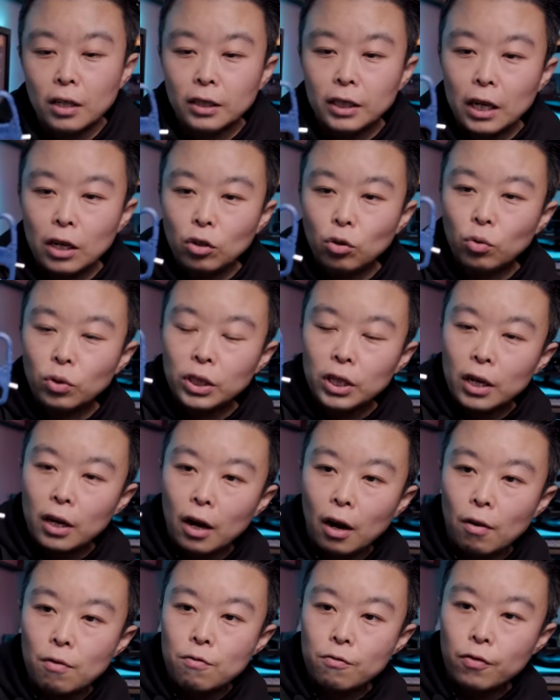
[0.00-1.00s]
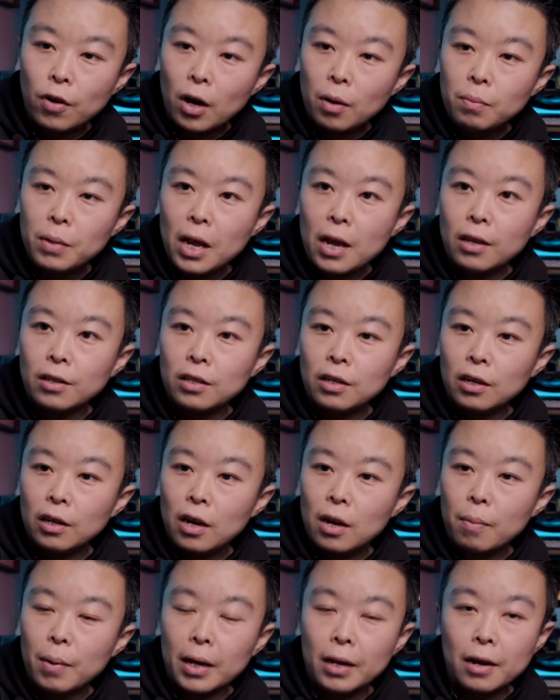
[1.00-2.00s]
这个东西很方便，您
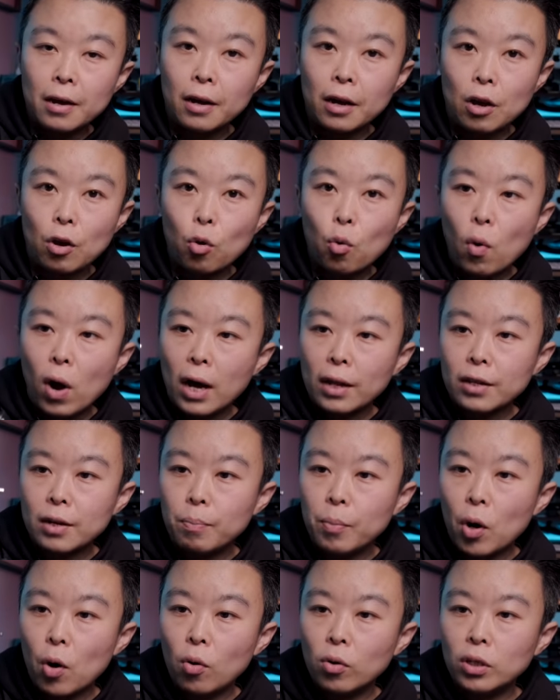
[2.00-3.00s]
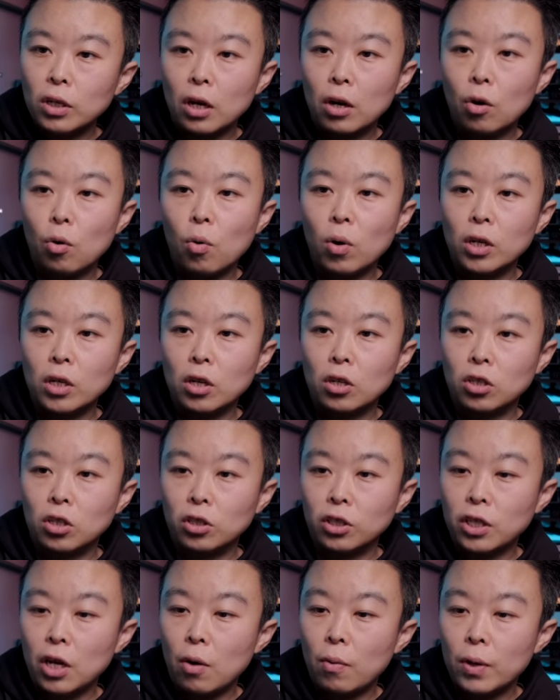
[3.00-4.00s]
可以把它给挂在包上，或者
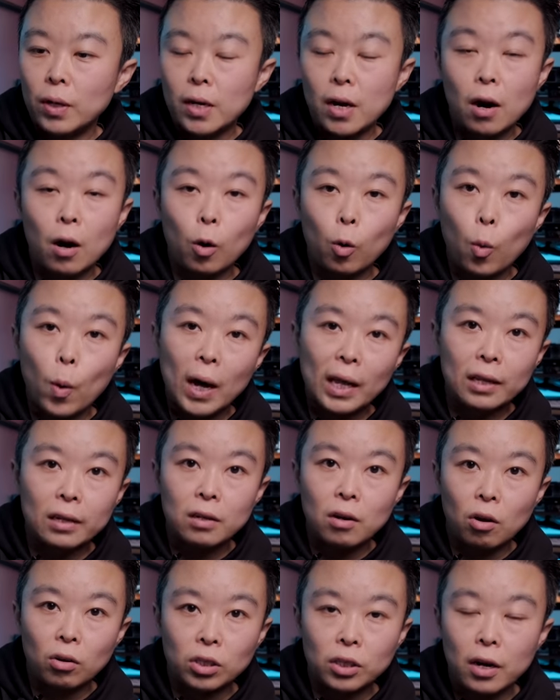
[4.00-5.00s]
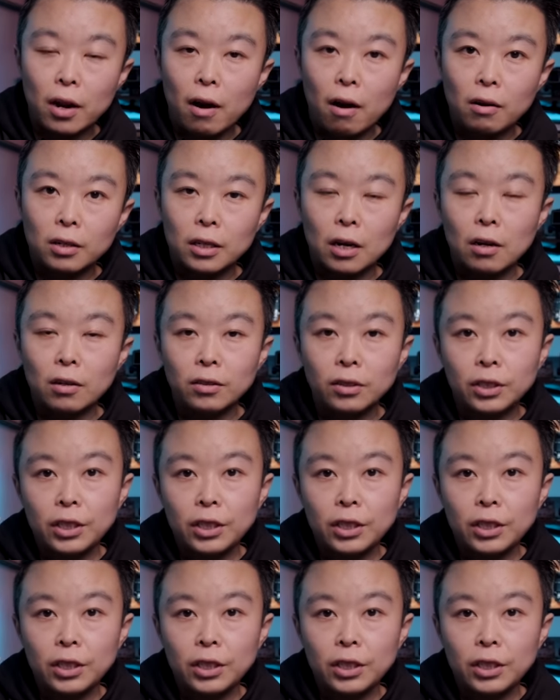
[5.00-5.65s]
是像我这样挂在钥匙链上，